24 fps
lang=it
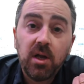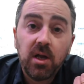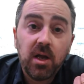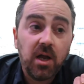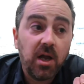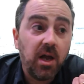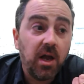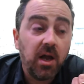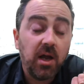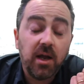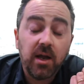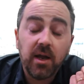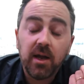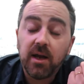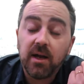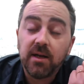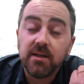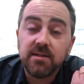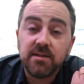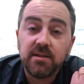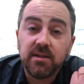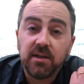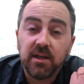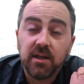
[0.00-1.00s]
E
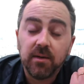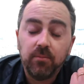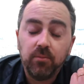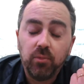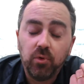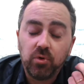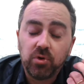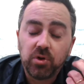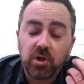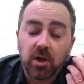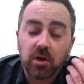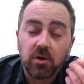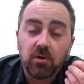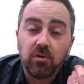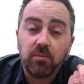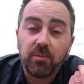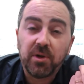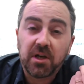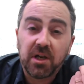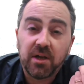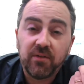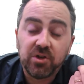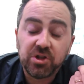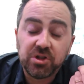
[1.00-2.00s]
anziché buttarlo
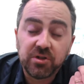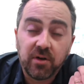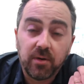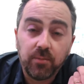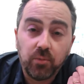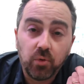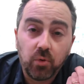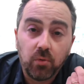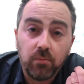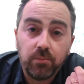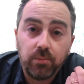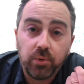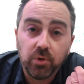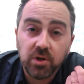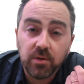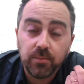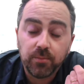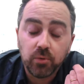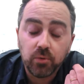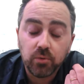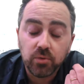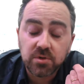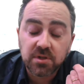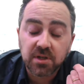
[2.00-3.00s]
perché faceva pure un po' di
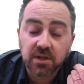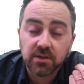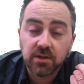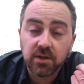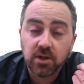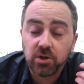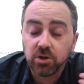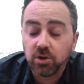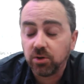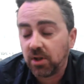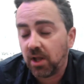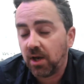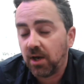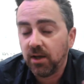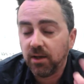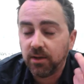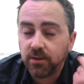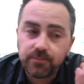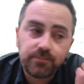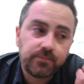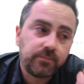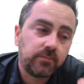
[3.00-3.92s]
puzza, ha detto talè,